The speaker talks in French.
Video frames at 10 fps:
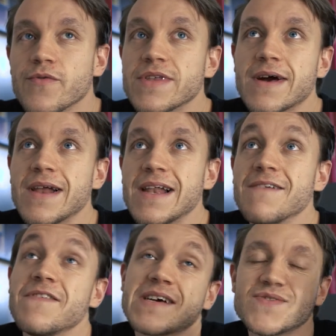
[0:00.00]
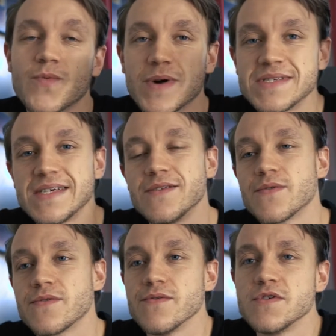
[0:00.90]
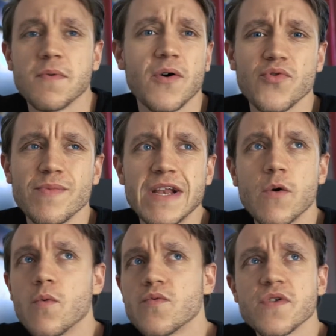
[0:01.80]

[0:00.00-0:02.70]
dire, la, version précédente, je sais pas en 2011,